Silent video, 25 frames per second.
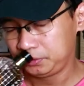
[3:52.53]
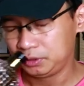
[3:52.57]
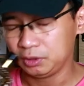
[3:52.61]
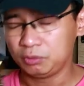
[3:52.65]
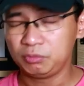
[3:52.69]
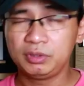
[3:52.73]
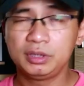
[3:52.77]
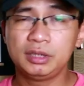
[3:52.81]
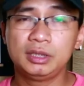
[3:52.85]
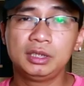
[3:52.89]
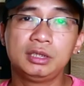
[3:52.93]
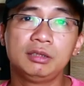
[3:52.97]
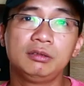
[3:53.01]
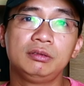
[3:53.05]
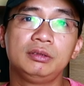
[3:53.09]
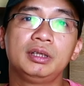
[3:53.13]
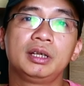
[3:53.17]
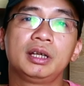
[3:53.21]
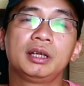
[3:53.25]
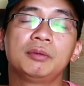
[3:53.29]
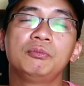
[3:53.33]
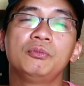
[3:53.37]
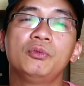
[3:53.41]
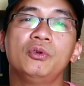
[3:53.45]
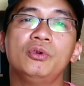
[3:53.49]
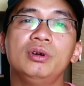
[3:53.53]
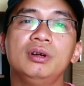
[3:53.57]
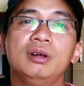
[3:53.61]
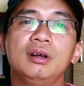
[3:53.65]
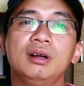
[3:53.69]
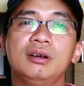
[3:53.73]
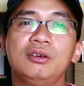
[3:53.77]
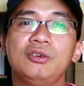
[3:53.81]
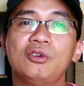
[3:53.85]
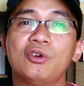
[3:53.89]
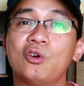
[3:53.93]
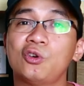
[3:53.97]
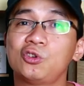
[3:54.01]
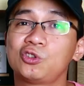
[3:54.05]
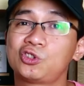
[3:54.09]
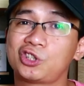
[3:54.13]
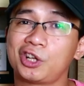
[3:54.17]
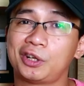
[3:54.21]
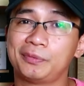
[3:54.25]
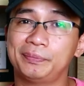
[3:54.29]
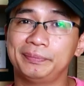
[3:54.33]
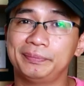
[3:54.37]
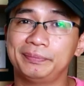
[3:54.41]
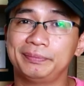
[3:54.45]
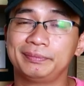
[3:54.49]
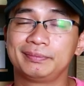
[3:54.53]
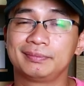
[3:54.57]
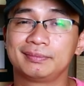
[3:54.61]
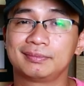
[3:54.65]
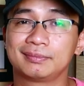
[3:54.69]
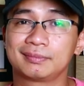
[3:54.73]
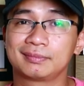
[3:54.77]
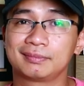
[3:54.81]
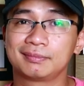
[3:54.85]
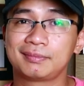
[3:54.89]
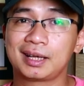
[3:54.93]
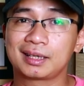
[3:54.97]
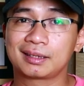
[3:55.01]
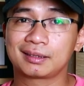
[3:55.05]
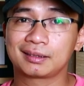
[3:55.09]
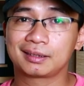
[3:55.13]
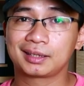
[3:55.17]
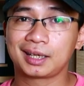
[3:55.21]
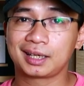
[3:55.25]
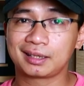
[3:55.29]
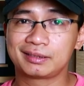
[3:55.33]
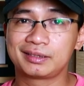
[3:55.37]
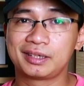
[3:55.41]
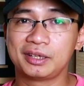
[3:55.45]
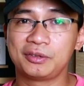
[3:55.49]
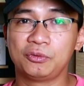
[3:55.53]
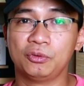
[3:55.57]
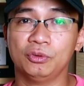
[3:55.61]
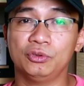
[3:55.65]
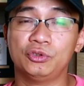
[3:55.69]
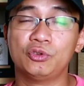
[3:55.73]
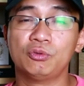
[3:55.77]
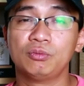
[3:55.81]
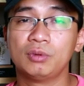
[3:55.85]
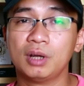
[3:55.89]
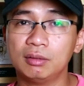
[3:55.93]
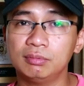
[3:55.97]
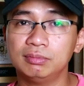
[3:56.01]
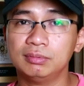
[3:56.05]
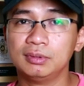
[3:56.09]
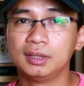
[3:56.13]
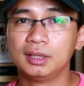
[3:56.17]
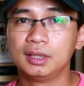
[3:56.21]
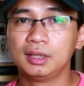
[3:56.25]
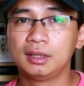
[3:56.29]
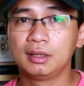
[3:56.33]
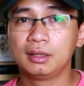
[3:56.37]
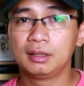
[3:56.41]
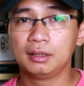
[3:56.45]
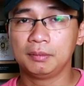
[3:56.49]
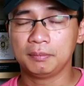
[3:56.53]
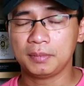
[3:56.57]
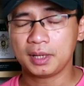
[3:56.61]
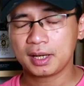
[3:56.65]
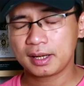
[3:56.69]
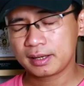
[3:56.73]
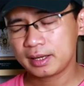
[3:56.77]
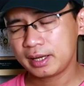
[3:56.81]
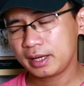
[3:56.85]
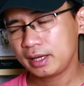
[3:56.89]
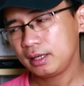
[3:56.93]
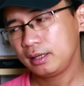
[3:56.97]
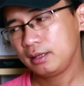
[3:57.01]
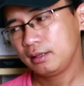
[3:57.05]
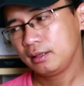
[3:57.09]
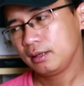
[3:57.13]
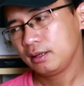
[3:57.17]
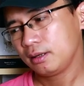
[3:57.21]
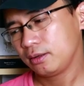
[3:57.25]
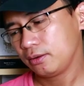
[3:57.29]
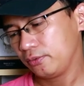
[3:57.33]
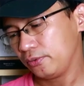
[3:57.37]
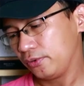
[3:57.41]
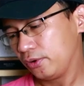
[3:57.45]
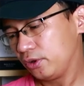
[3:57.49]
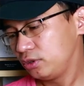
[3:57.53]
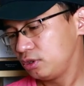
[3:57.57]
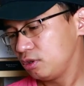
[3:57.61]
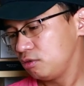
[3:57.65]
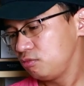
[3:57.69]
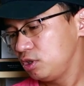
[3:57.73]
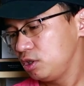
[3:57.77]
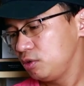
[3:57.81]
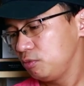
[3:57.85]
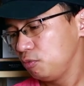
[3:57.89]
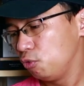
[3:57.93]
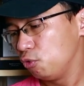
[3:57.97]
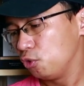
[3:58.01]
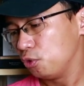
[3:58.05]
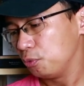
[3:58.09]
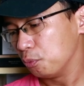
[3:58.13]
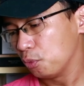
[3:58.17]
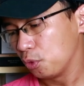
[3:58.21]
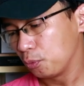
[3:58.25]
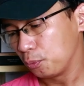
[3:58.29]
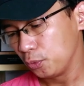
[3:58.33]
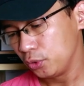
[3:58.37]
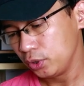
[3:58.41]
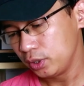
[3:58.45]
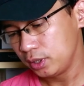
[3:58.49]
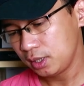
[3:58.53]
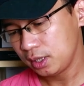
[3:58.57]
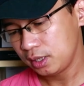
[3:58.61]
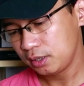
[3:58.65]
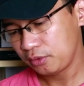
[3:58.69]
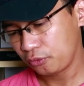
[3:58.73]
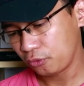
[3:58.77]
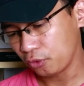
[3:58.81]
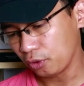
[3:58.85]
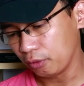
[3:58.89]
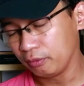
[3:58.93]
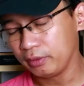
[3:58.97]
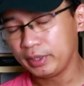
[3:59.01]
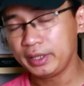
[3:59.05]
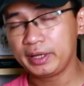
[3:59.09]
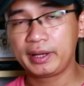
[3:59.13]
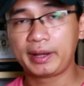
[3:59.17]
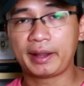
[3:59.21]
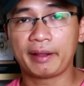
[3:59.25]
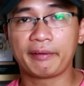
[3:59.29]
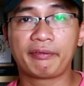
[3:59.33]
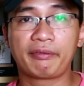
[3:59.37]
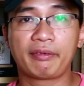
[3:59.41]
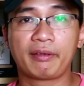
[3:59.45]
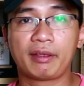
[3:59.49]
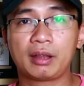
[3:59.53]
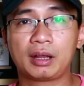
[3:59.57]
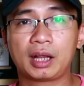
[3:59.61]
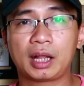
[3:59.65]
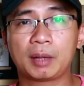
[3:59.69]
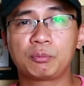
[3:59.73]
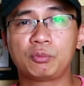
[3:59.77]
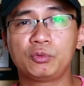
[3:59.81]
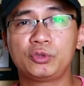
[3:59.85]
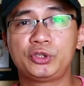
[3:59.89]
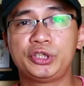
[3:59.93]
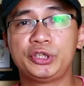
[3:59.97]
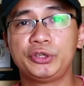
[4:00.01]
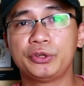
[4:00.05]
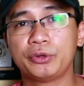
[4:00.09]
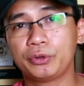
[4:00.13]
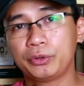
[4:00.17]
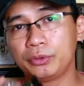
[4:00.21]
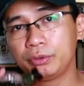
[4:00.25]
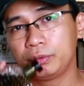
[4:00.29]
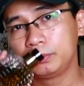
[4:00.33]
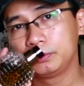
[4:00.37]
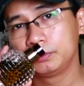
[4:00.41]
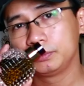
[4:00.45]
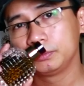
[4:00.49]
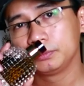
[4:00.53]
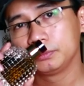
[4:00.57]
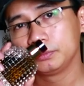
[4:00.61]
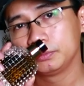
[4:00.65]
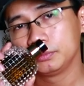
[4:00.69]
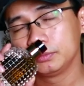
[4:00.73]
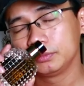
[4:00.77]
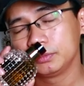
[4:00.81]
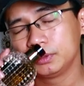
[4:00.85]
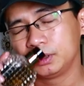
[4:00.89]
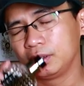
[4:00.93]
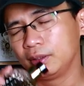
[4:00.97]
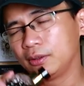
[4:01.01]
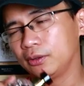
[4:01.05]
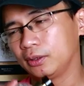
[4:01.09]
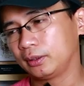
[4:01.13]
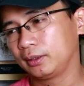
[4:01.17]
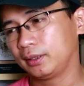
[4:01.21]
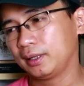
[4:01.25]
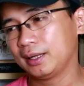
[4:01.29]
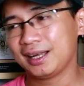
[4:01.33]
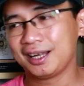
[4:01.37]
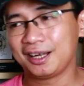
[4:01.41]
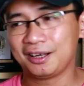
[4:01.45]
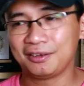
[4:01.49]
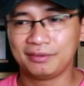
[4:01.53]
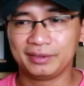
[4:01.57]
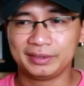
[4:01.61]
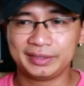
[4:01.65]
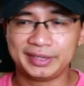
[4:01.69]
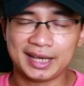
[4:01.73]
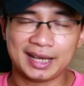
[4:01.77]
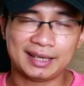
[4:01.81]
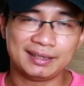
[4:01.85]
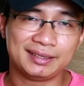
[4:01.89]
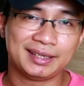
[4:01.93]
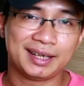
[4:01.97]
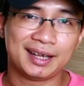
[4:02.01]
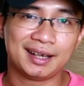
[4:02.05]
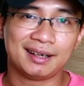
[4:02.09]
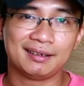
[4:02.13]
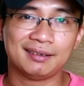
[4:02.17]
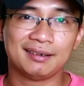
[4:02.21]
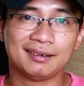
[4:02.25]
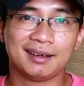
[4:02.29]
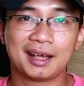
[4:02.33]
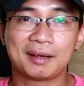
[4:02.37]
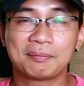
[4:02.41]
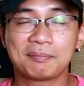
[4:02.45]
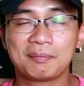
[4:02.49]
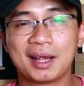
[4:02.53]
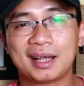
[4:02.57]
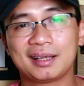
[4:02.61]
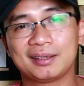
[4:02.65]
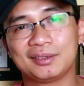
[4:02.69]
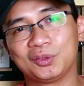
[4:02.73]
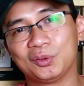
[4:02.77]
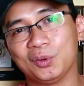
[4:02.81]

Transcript: giống như những cái mùi hương gỗ trầm mang đặc trưng của Trung Đông, mà đây nó giống như một mùi hương của ly cà phê cappuccino, ngọt ngào và nhẹ nhàng, lãng mạn,